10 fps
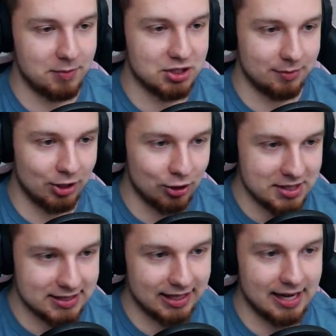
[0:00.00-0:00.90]
bierzemy
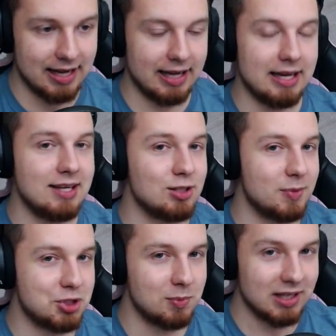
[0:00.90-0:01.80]
Konizega Agerę i
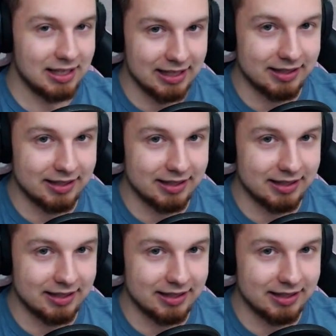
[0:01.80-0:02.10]
zobaczymy ile